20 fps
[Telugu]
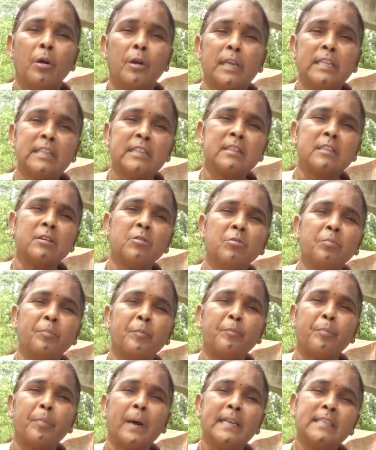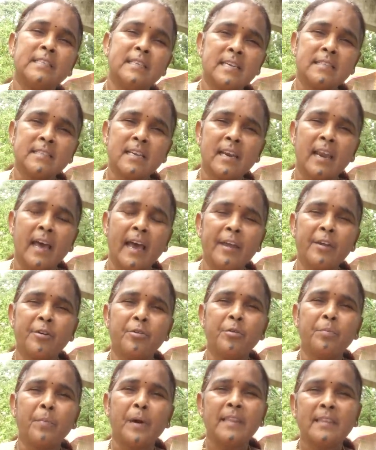నిత్యం పనిచేసే
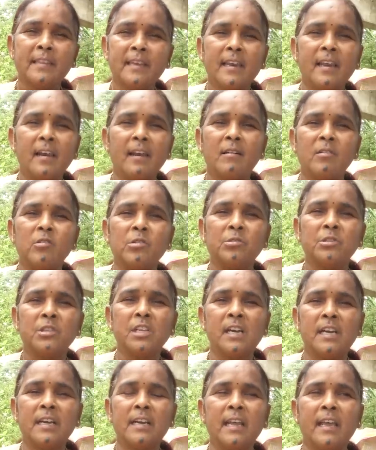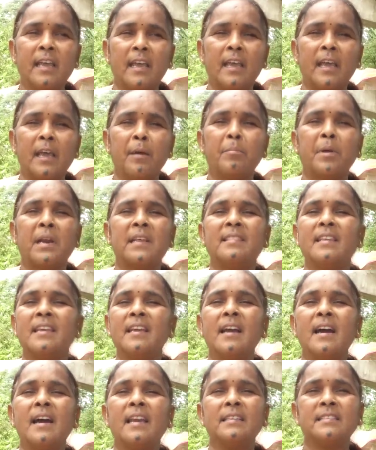నాయకుడు పనితీరు ఎలా ఉంటుంది అంటే
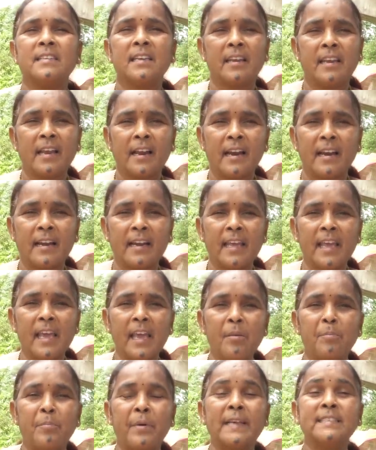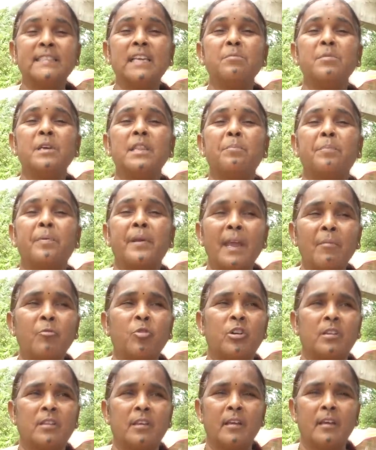ప్రతీకార చర్య కంటే ప్రజల మీద ప్రేమ
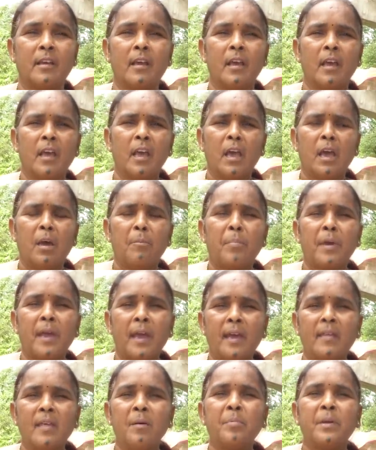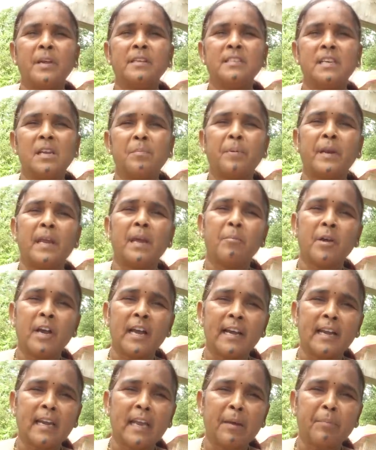ఉంటుంది పేద ప్రజల ప్రేమ
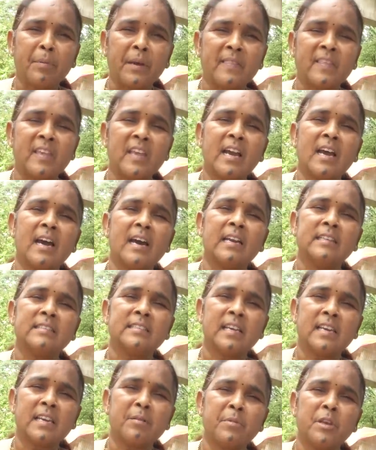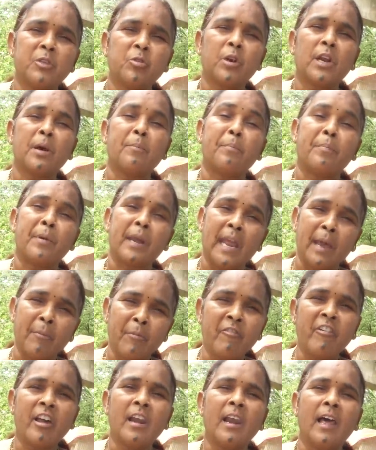కంటే ప్రతీకార చర్య మీద ఉన్న
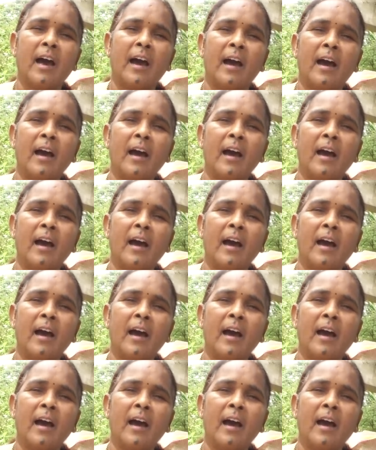ప్రేమ వల్ల